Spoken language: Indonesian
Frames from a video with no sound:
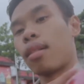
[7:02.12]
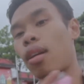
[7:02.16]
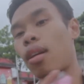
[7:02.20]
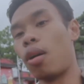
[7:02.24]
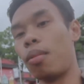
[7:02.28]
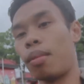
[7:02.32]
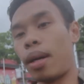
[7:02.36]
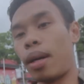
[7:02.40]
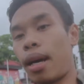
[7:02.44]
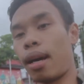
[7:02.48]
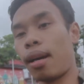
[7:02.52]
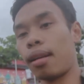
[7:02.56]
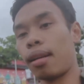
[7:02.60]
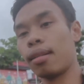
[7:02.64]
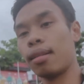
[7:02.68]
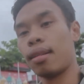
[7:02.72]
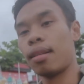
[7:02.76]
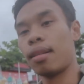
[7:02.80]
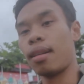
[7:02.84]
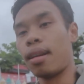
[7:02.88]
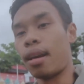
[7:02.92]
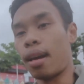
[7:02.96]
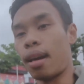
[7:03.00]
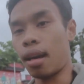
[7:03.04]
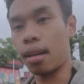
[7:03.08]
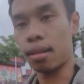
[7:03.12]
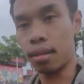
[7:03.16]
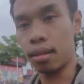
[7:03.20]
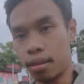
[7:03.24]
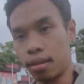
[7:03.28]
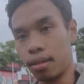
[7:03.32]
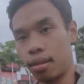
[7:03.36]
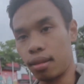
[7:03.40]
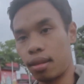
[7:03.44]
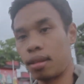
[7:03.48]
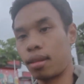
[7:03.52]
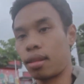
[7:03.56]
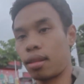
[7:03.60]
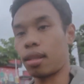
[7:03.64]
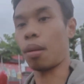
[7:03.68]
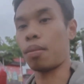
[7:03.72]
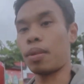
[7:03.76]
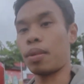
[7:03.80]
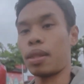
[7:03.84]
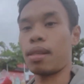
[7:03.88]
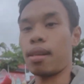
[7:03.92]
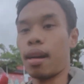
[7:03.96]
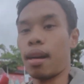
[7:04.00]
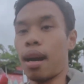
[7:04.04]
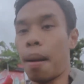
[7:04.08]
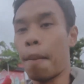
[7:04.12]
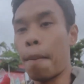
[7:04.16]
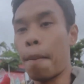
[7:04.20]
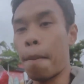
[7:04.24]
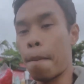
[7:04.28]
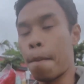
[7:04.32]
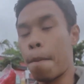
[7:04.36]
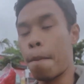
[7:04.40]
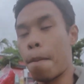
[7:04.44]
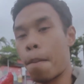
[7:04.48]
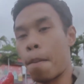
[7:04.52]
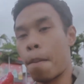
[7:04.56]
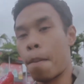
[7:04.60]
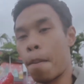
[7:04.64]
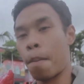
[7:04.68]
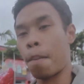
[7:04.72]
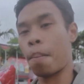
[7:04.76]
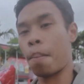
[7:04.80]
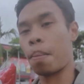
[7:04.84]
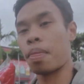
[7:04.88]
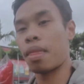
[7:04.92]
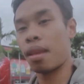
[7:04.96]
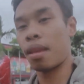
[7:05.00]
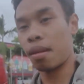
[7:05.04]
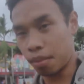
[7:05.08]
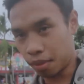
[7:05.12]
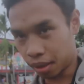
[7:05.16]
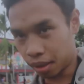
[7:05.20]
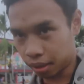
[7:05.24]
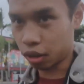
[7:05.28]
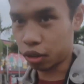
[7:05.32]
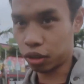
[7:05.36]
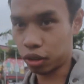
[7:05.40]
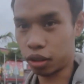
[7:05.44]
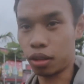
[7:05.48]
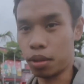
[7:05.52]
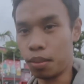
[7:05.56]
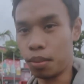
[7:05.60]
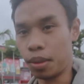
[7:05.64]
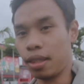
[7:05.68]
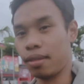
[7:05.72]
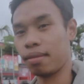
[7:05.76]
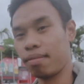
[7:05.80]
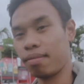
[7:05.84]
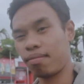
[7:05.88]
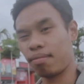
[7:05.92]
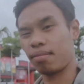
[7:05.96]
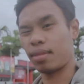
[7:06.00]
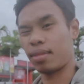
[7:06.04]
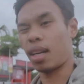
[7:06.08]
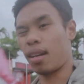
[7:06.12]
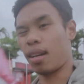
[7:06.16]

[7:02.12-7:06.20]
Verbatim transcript: comment and subscribe. Matur semua.